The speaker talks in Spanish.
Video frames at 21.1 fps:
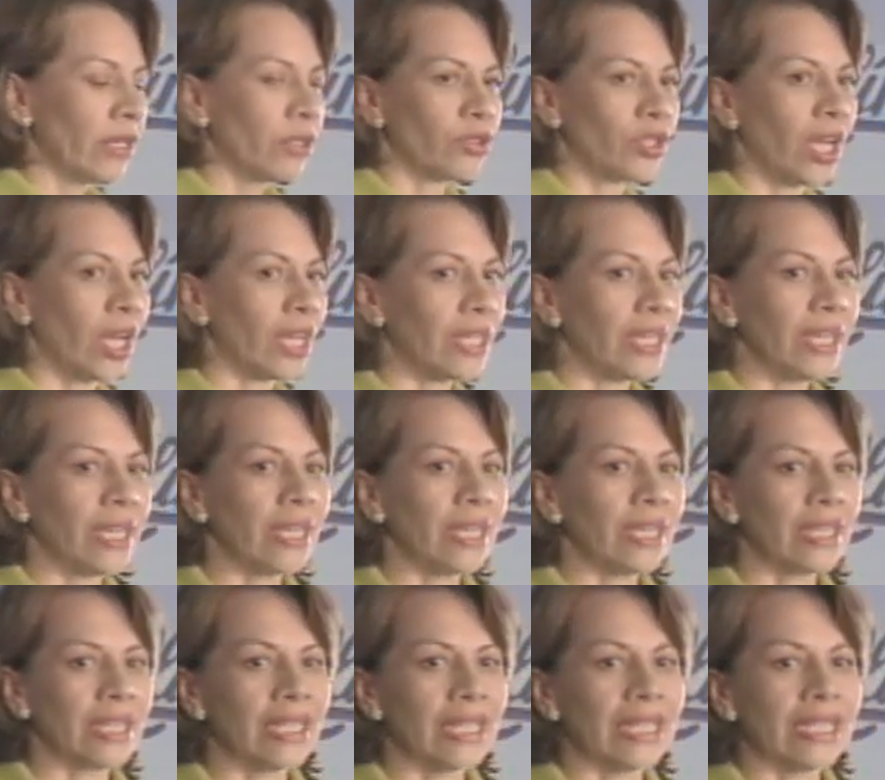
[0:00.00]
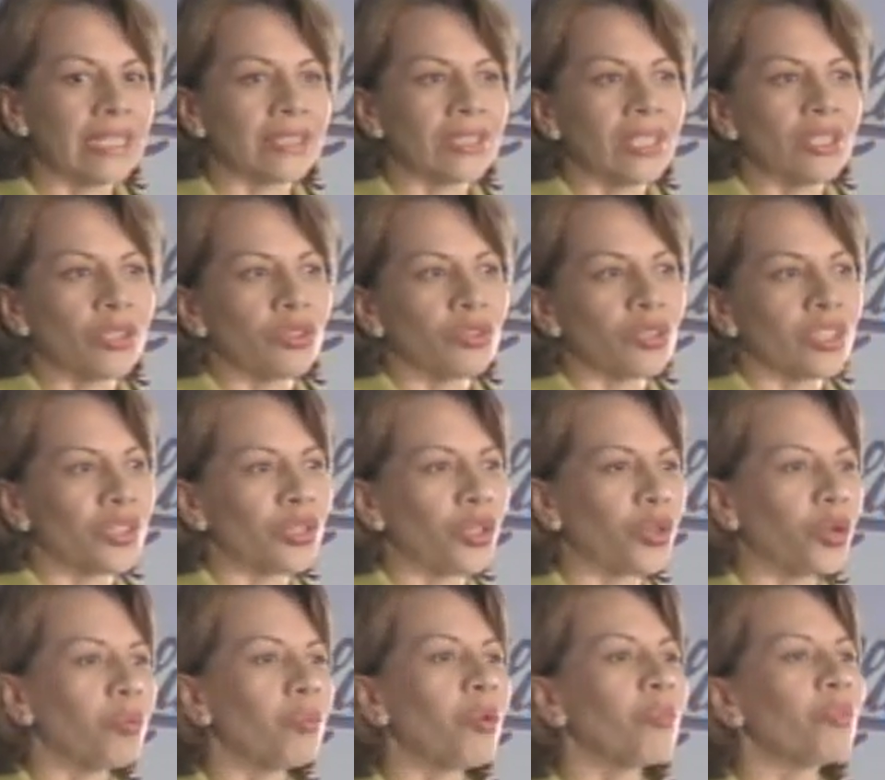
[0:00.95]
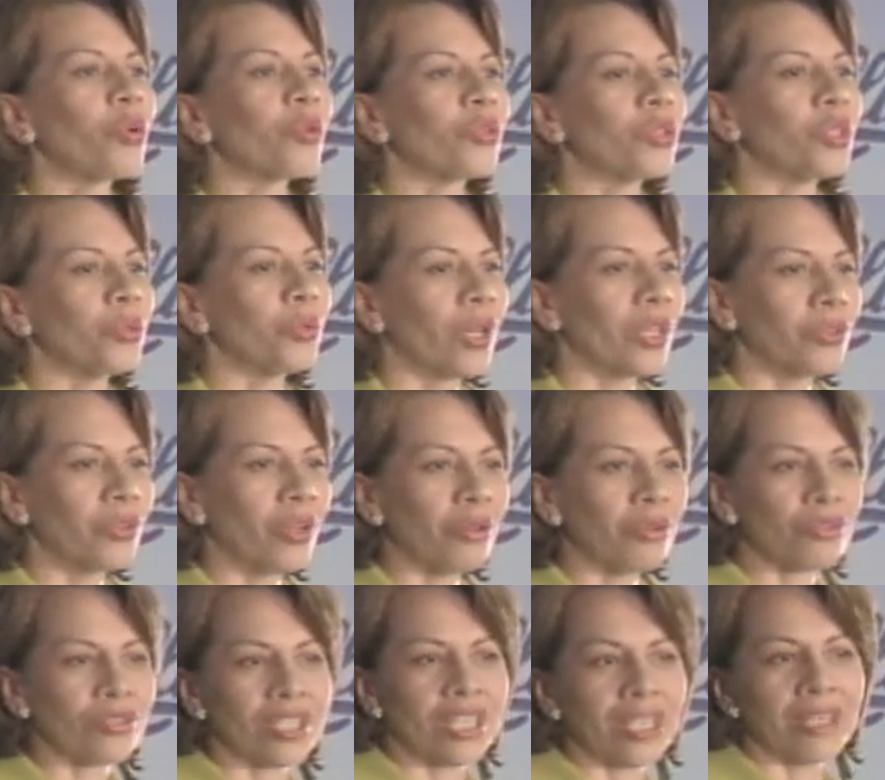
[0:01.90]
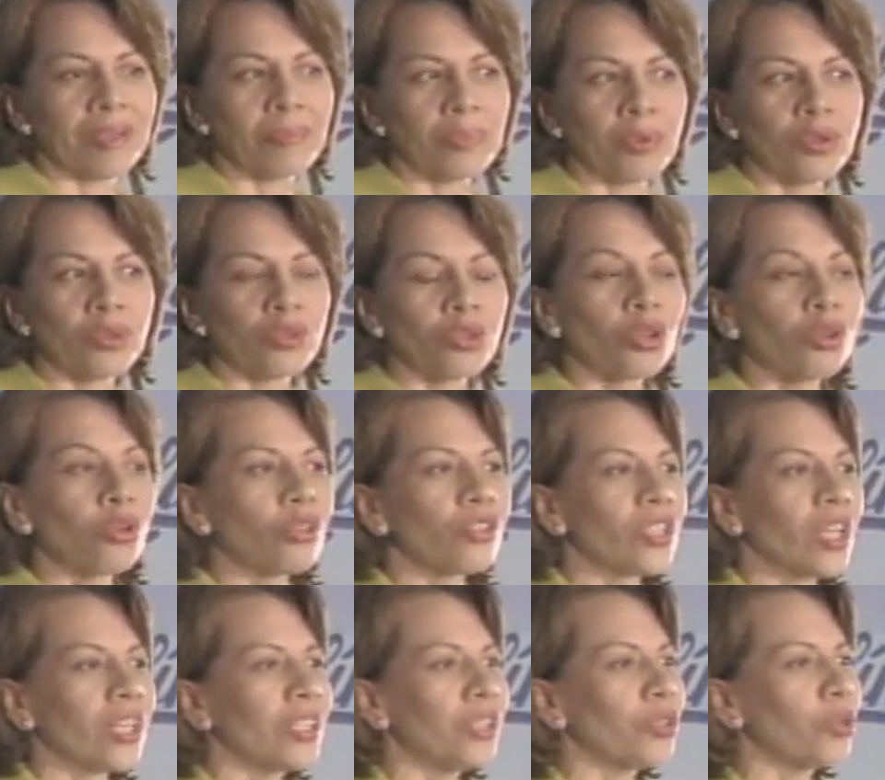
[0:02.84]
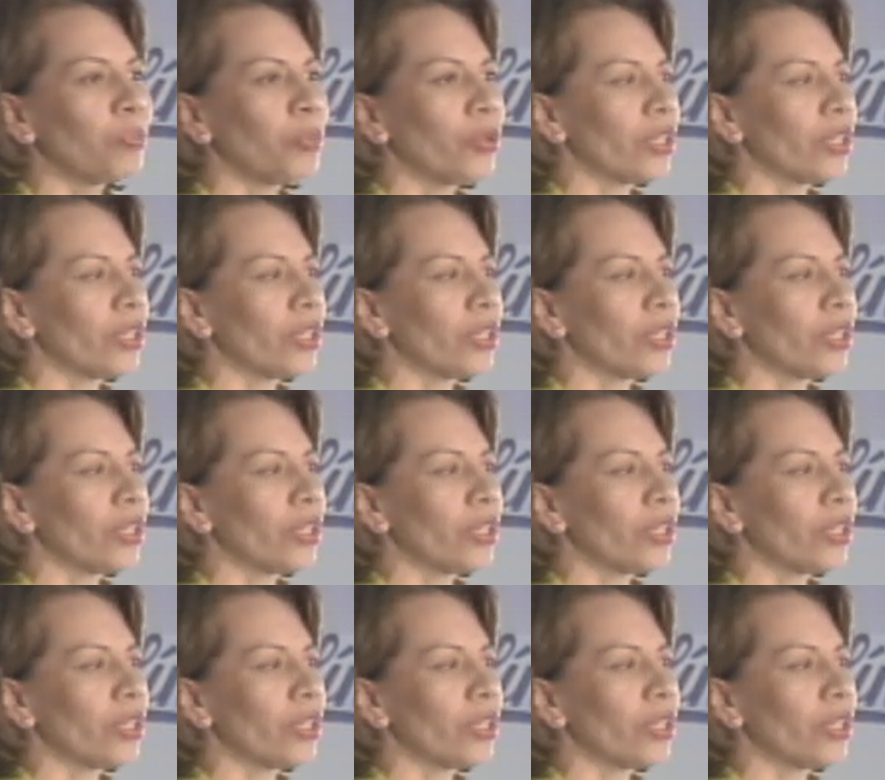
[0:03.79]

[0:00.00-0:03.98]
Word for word: O sea que les, los estoy como motivando a los que de pronto no se han ido